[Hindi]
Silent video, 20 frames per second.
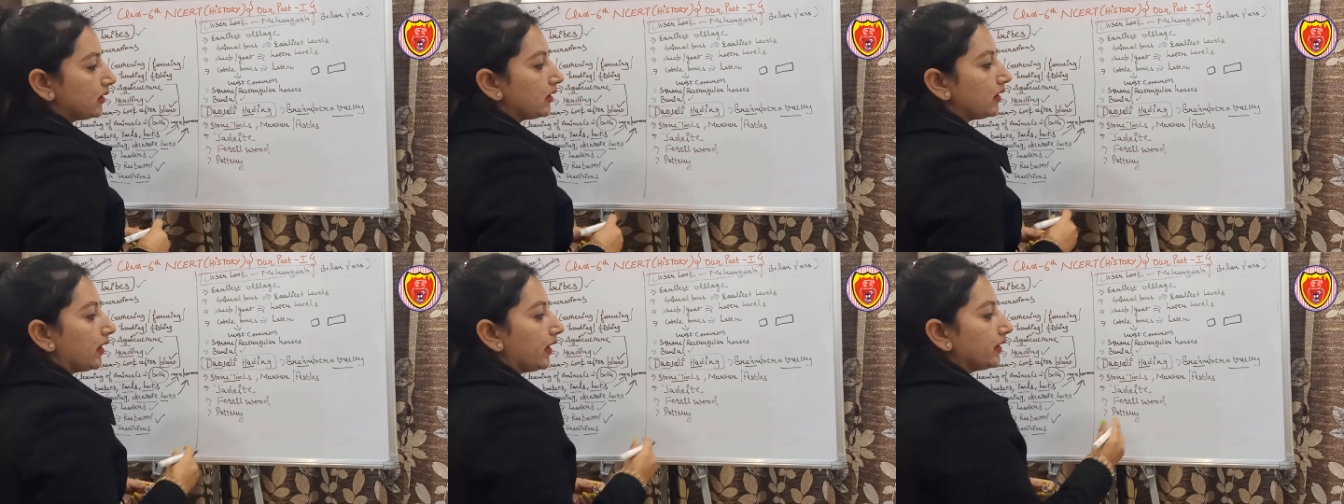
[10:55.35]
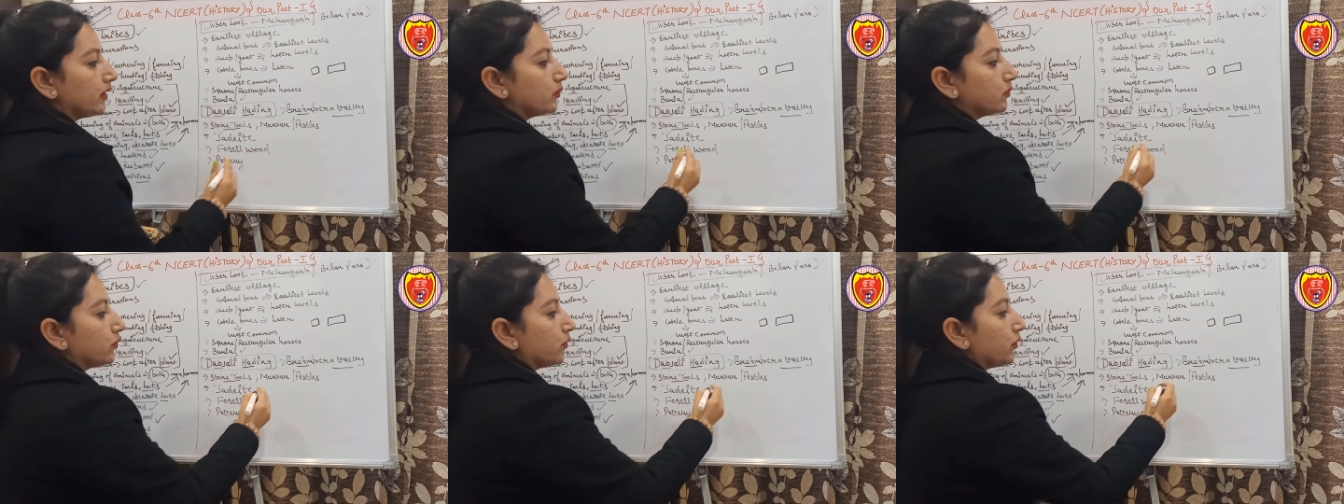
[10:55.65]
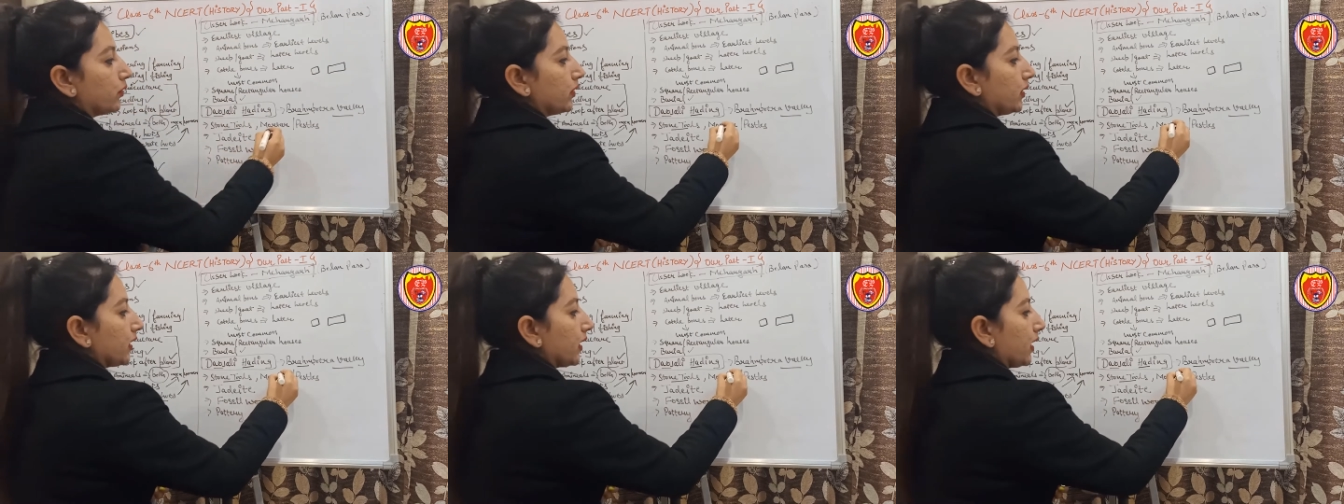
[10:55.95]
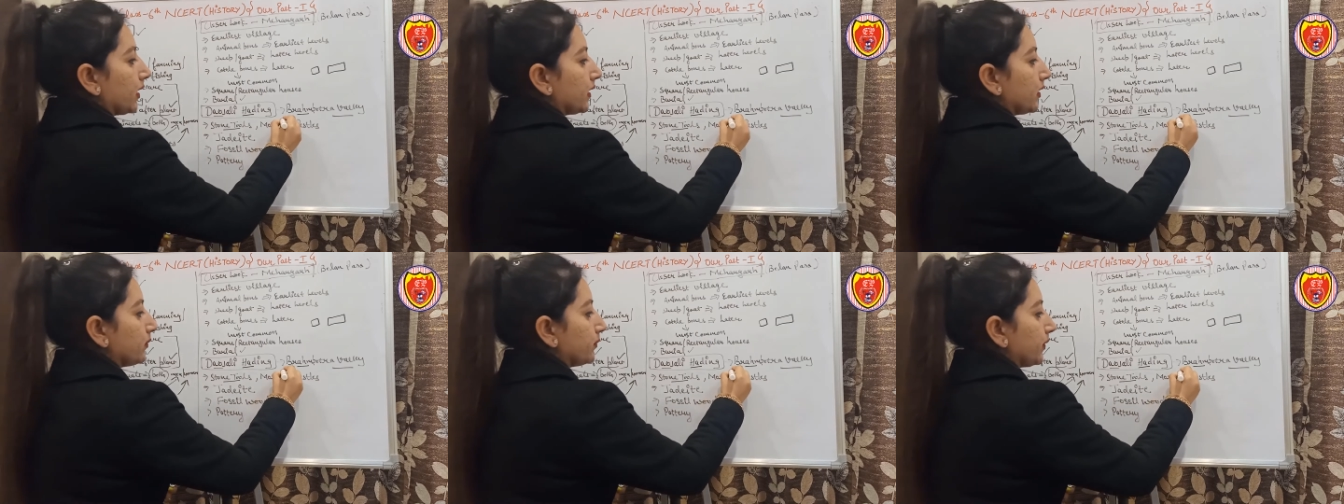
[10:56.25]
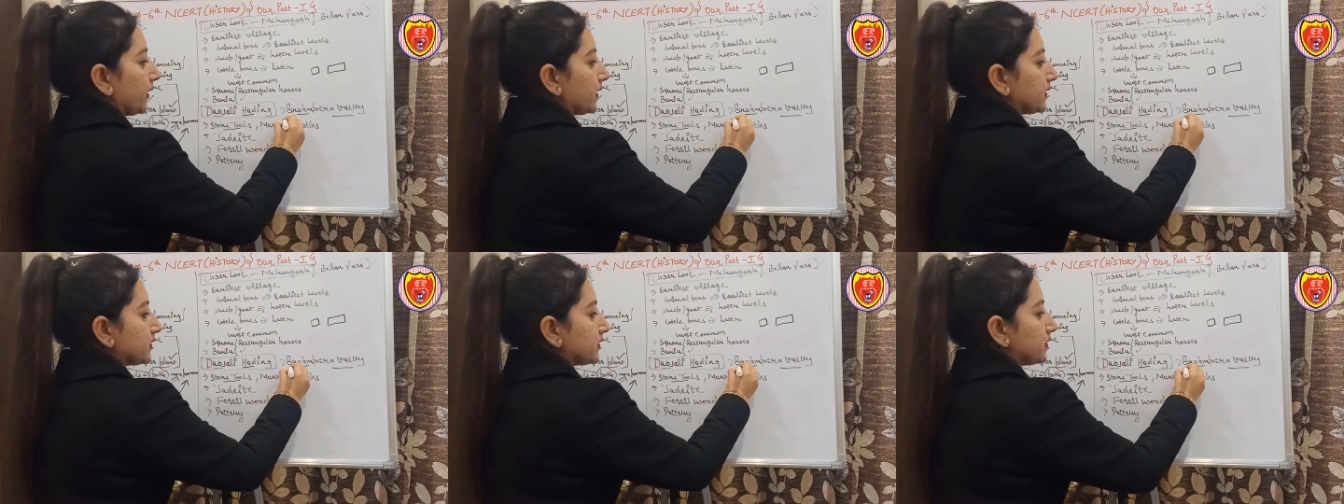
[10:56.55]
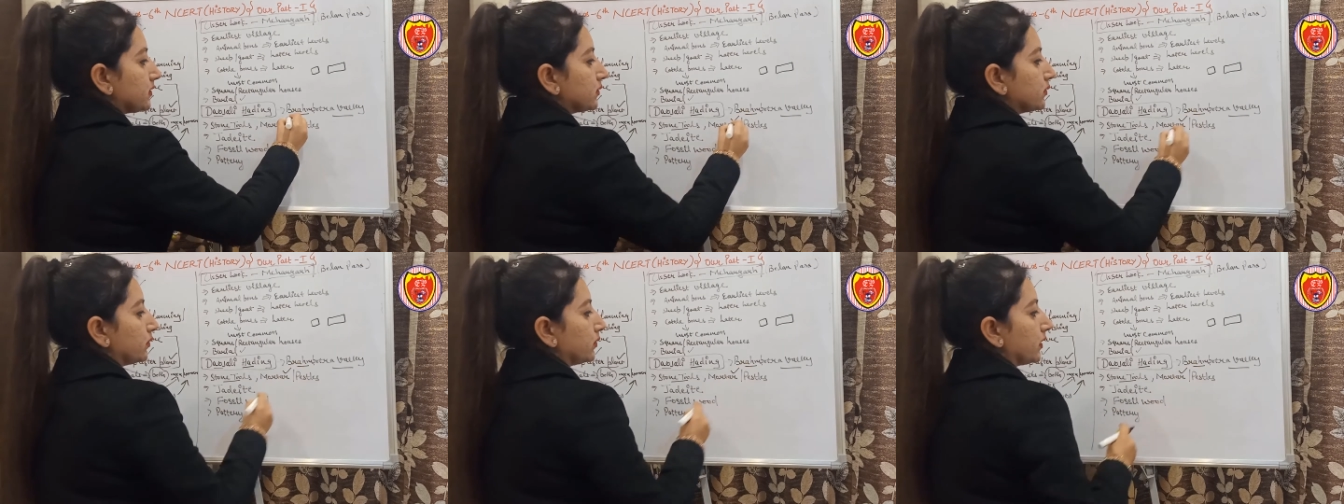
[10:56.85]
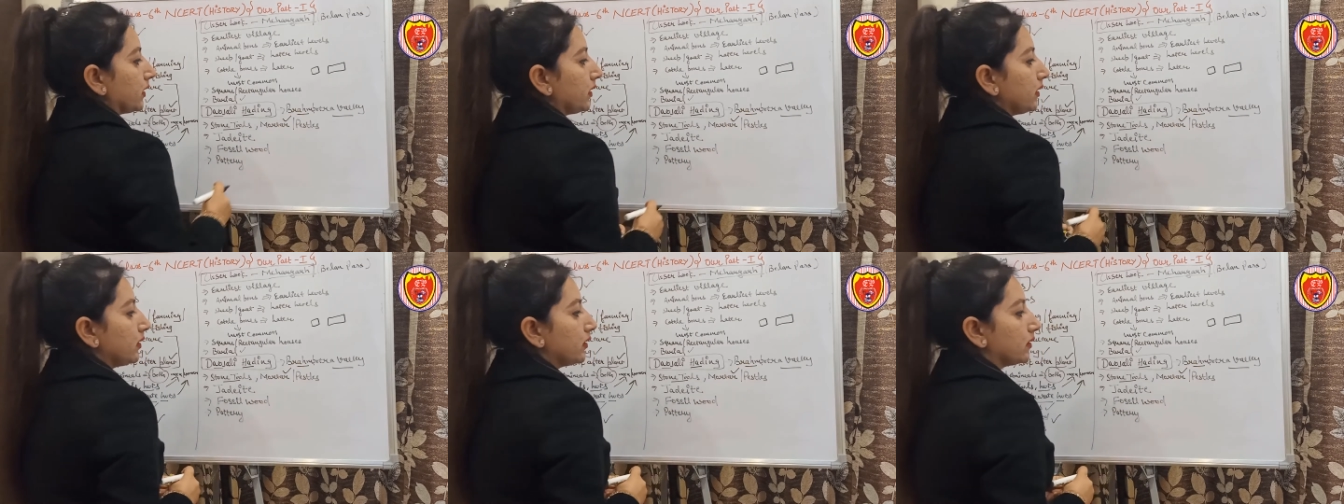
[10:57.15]
लाइक मोटार एंड पैसल हो
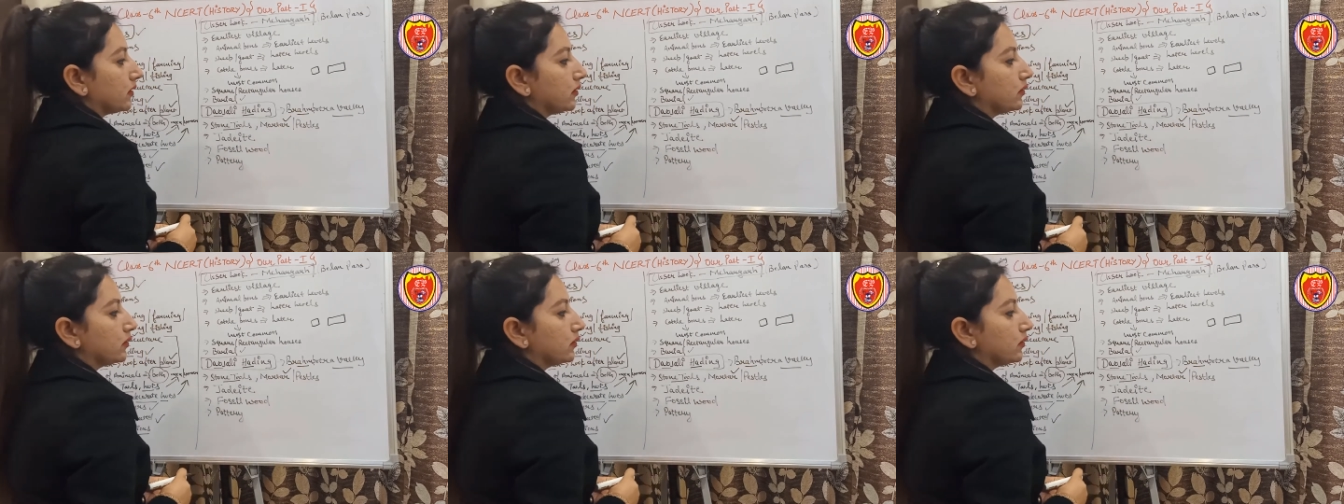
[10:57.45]
गए